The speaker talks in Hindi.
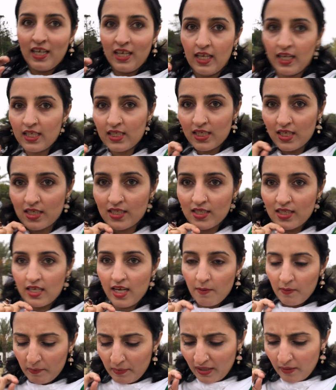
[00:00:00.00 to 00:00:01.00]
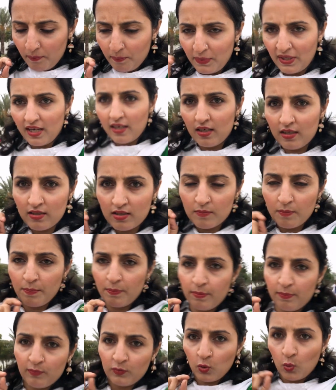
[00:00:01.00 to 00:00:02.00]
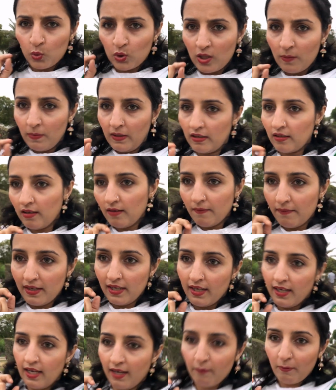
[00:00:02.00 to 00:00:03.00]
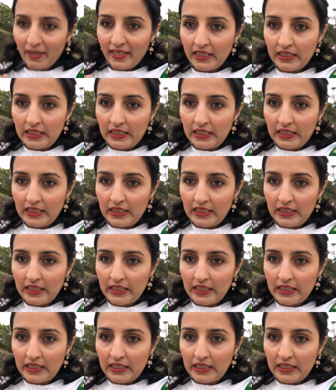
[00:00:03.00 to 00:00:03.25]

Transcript: एक शख्स ने यहाँ पे बड़ा प्यारा सा तोता पकड़ा हुआ है वाइट